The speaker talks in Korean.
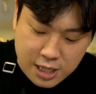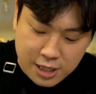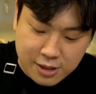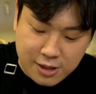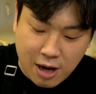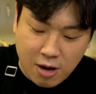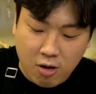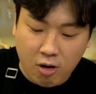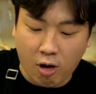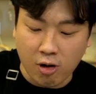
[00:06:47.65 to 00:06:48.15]

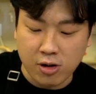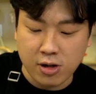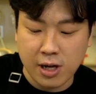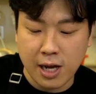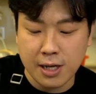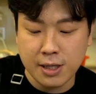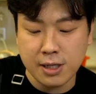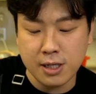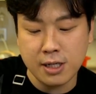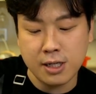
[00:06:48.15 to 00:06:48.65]
딱
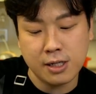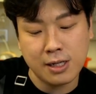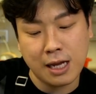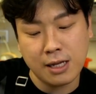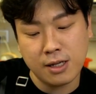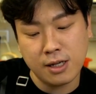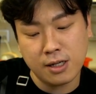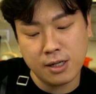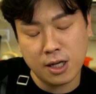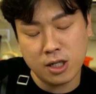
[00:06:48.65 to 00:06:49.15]
겉에는
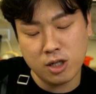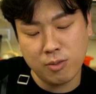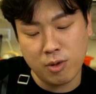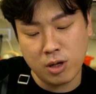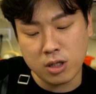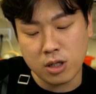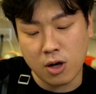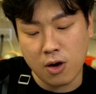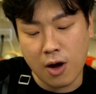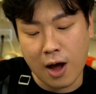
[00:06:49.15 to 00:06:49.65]

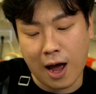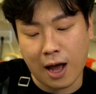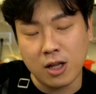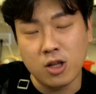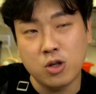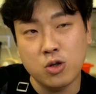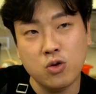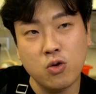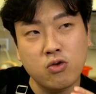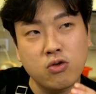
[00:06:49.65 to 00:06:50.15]
따뜻해지면서
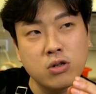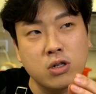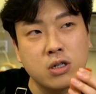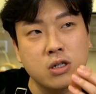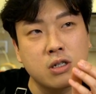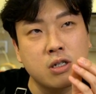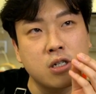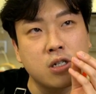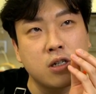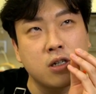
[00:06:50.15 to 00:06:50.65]

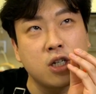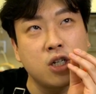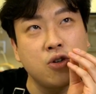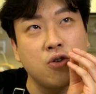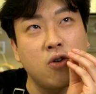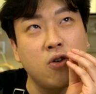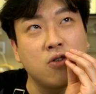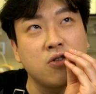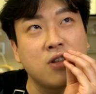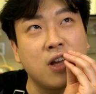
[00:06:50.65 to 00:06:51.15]
안쪽은
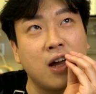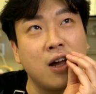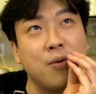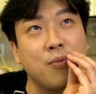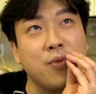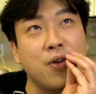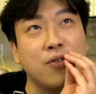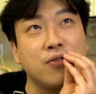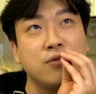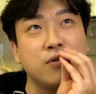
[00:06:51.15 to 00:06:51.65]

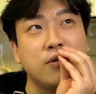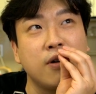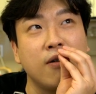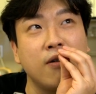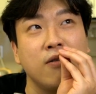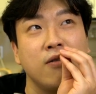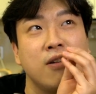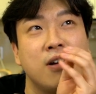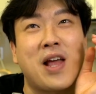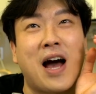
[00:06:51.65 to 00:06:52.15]

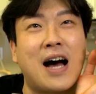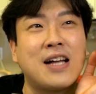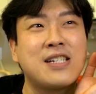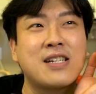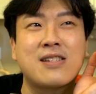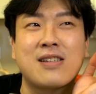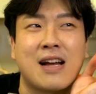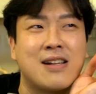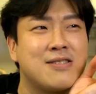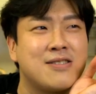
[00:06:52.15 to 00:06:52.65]
시원하면서
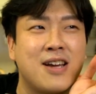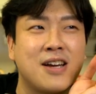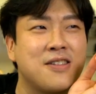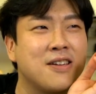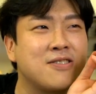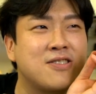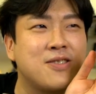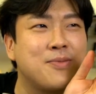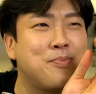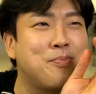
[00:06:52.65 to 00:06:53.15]
아직
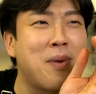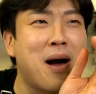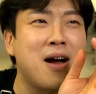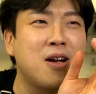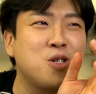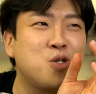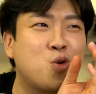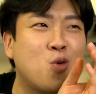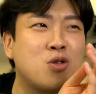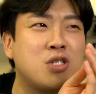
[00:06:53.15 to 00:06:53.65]
단단한 그
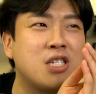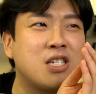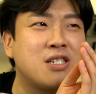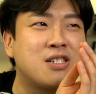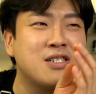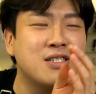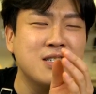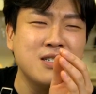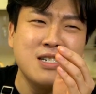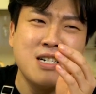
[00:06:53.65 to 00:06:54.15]
빵
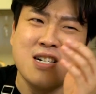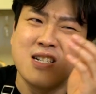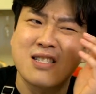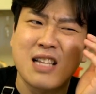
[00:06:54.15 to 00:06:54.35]
조직을